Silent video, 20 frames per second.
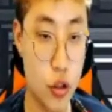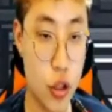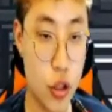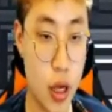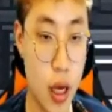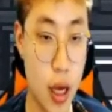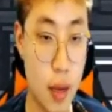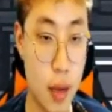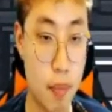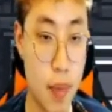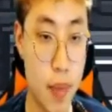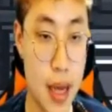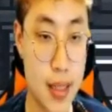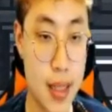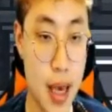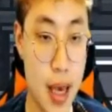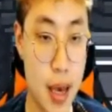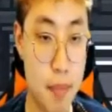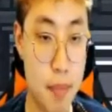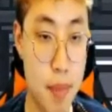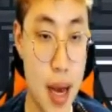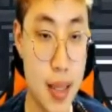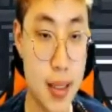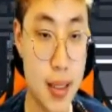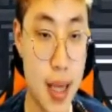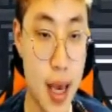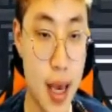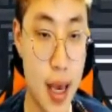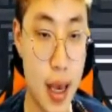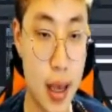자 빠세이
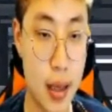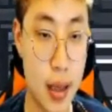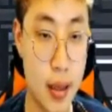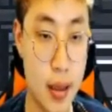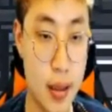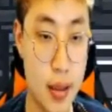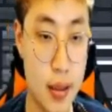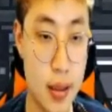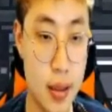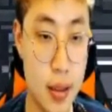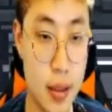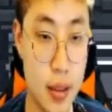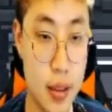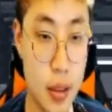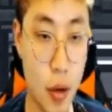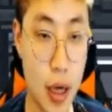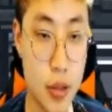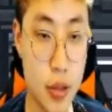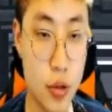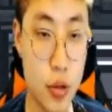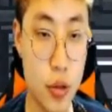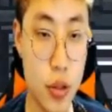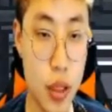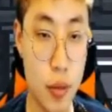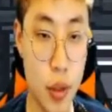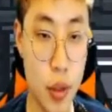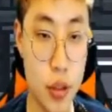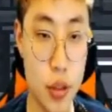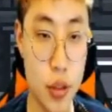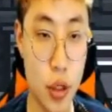빠세이 자 활손을
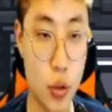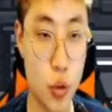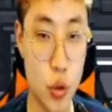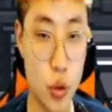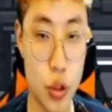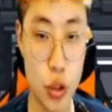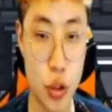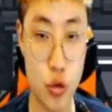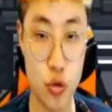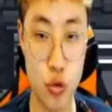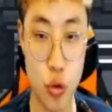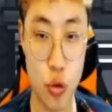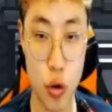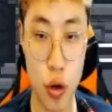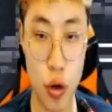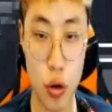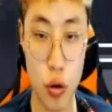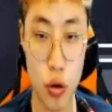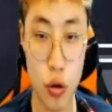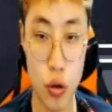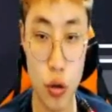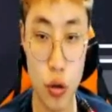먼저 조져주고